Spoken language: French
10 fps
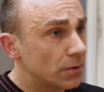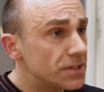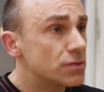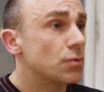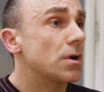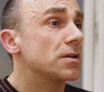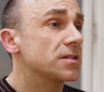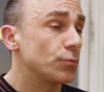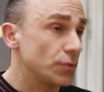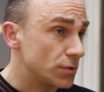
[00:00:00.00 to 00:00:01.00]
dans l'histoire,
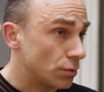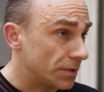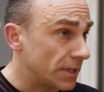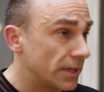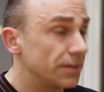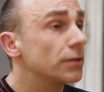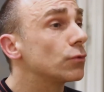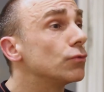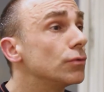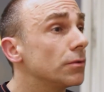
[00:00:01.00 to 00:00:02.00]
s'appuyer sur des cas
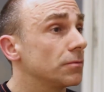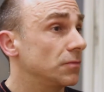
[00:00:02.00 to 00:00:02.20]
d'études,